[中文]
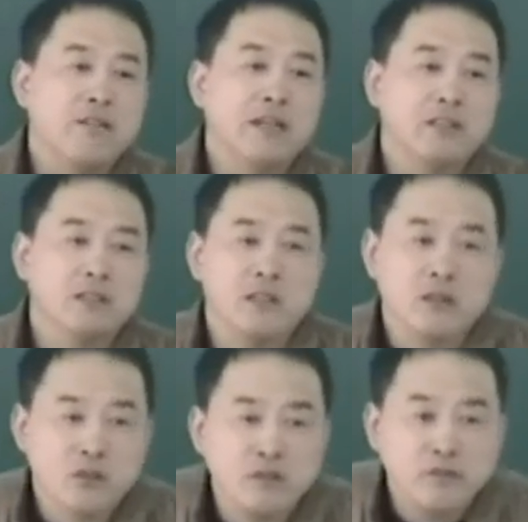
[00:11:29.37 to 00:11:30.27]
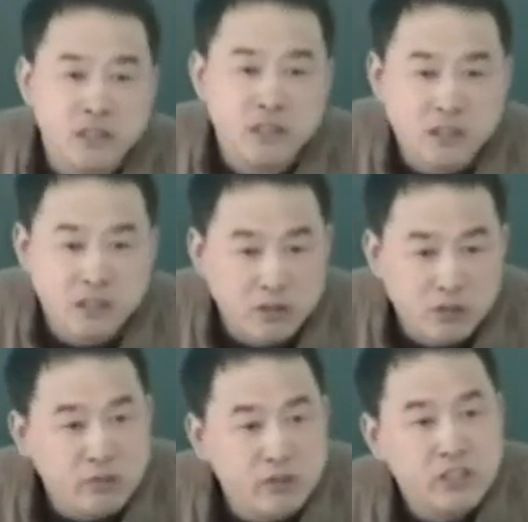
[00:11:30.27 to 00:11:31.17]
另外，就是要充分认识到
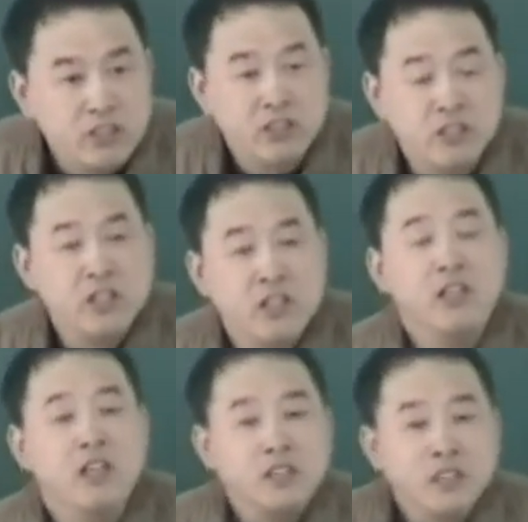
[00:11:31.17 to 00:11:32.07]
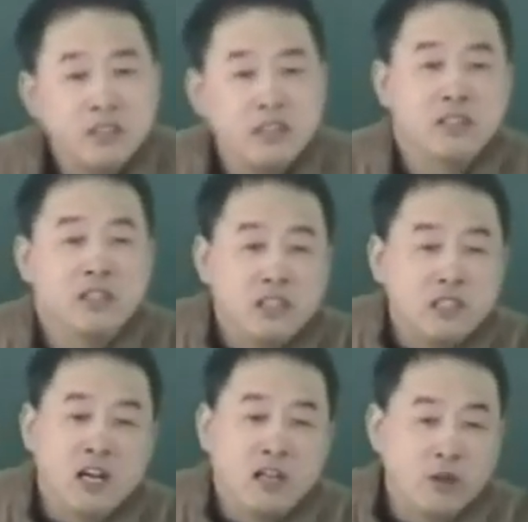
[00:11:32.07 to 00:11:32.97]
中医西医各自的
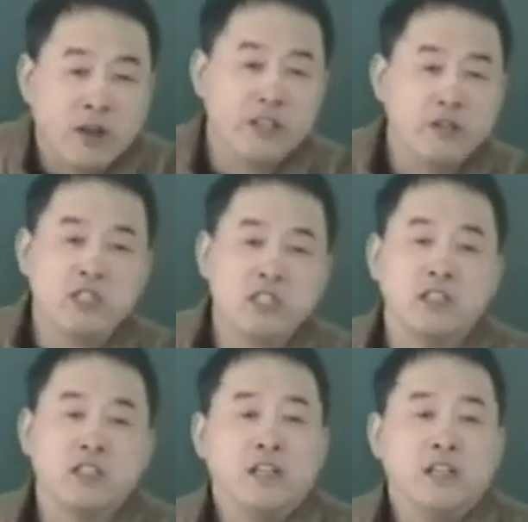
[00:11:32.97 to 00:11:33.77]
长短优势。